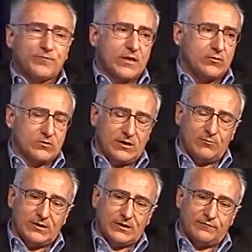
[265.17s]
Ecco, sarebbe
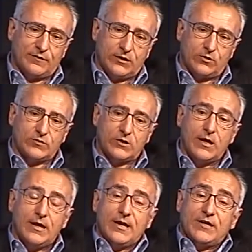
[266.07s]
andata a finire così.
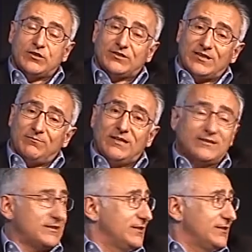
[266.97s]
Oracoli Certamente, non